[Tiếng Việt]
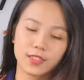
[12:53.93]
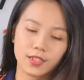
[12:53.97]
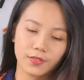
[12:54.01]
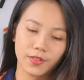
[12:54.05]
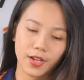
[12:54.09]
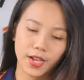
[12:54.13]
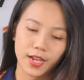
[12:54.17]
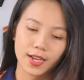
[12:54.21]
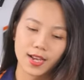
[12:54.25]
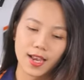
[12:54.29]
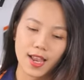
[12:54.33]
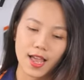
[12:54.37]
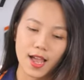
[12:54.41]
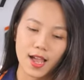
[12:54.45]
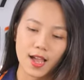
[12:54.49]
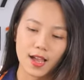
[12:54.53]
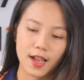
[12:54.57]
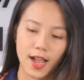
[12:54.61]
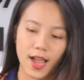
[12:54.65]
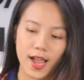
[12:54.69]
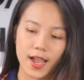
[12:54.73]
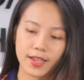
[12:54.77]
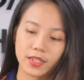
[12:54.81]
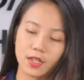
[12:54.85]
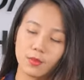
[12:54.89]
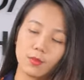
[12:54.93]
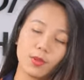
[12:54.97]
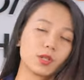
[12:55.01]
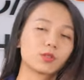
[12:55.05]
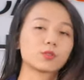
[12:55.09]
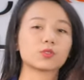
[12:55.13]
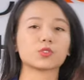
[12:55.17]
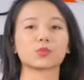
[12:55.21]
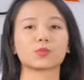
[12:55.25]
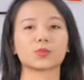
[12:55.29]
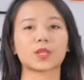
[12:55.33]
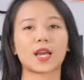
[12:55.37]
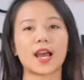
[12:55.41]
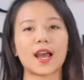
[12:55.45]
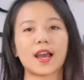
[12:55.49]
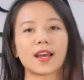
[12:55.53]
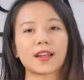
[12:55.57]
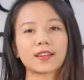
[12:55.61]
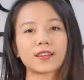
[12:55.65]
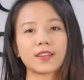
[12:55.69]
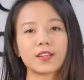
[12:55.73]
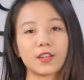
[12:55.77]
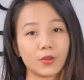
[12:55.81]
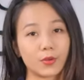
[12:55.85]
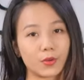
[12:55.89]
như vậy là hai thiết bị của chúng
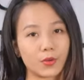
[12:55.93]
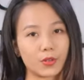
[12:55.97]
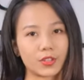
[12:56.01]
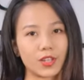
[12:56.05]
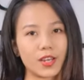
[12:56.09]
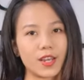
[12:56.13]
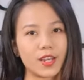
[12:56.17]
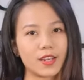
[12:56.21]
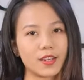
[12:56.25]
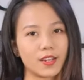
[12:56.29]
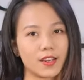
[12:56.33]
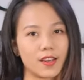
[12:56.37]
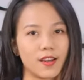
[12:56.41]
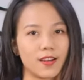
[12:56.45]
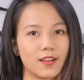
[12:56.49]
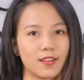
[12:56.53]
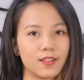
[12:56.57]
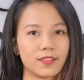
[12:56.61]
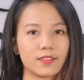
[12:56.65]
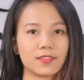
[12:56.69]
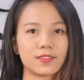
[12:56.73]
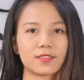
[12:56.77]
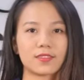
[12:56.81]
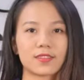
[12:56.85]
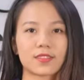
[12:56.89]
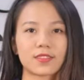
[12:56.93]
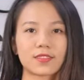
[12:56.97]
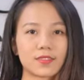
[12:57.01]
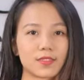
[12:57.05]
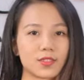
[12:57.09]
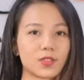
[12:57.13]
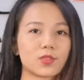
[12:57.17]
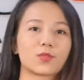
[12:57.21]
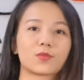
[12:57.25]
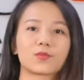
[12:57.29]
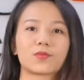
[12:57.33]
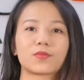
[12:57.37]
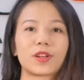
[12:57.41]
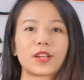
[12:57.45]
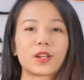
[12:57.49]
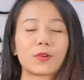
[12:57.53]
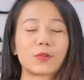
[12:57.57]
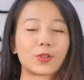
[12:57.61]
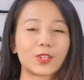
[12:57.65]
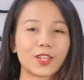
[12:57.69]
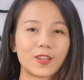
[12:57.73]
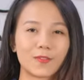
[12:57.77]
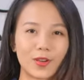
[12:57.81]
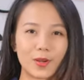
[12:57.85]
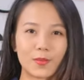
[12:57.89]
ta đều có thể uh, sử dụng và
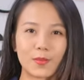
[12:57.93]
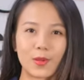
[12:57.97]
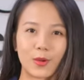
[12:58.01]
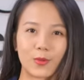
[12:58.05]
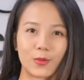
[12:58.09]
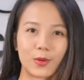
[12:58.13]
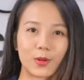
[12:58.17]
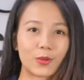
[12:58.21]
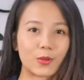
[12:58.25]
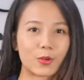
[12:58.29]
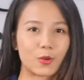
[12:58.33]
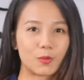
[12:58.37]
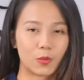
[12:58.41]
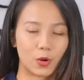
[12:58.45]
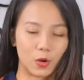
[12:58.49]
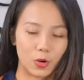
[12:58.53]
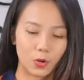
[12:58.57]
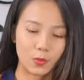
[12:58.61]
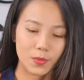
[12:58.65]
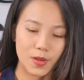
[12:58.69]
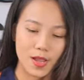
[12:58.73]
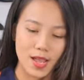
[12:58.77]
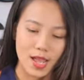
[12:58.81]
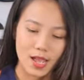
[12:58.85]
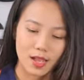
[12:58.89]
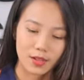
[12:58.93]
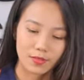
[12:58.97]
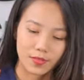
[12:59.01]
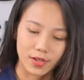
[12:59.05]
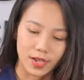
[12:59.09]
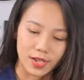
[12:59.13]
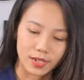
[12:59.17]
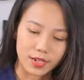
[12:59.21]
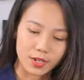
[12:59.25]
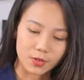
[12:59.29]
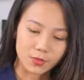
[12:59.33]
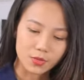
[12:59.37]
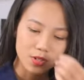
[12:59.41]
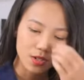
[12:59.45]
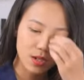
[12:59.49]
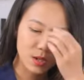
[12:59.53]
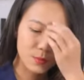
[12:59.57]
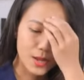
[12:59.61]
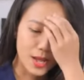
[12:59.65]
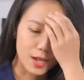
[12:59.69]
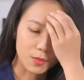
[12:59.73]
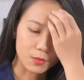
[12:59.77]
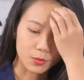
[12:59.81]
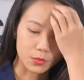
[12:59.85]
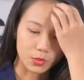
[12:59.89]
đều có thể phát biểu được cùng một lúc. Và nếu như
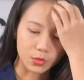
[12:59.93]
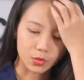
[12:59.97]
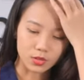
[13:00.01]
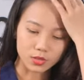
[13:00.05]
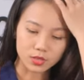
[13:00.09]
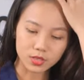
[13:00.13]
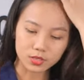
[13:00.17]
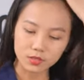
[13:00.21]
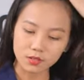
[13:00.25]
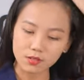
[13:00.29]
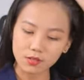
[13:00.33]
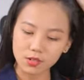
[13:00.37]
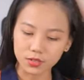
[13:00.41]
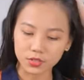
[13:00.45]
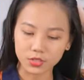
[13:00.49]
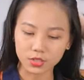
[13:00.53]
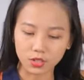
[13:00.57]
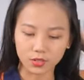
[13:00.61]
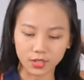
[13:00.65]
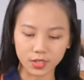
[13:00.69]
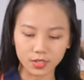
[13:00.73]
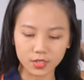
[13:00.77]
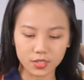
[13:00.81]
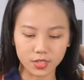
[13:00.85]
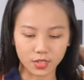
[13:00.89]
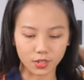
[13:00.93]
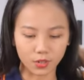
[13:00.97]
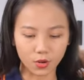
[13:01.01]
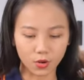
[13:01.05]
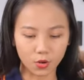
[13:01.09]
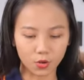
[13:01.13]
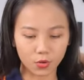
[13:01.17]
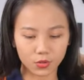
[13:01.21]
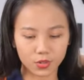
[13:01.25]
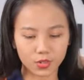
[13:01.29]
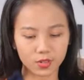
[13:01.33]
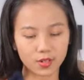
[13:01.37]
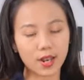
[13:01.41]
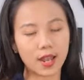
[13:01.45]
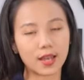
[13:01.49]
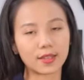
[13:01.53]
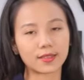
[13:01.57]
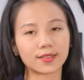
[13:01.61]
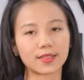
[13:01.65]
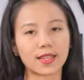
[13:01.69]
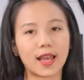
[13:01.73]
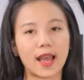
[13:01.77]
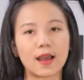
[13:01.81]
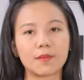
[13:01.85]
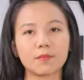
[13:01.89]
các bạn muốn lựa chọn các chế độ như
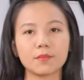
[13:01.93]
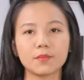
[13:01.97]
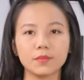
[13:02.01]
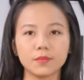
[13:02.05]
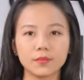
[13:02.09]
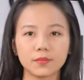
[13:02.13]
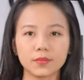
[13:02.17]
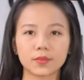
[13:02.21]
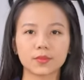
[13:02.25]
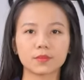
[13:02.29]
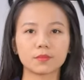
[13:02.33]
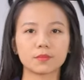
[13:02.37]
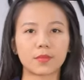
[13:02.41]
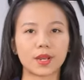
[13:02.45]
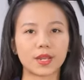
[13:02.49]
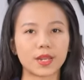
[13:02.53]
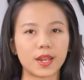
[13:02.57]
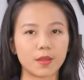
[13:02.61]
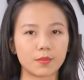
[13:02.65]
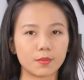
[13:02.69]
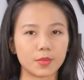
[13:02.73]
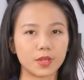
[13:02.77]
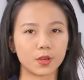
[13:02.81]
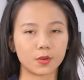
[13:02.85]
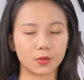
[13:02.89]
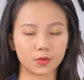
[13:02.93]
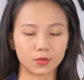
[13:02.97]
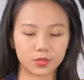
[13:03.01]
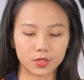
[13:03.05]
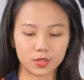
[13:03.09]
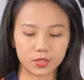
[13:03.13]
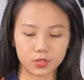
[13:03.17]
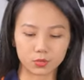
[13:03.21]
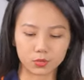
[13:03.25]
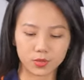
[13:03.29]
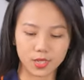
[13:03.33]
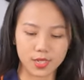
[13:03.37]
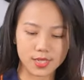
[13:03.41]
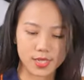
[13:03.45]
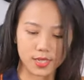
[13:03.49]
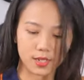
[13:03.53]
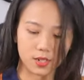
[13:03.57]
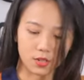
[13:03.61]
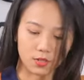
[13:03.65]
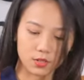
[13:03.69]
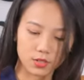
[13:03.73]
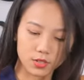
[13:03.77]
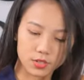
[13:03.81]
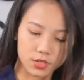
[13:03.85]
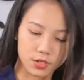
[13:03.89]
là tám máy đại biểu thì chúng ta sẽ có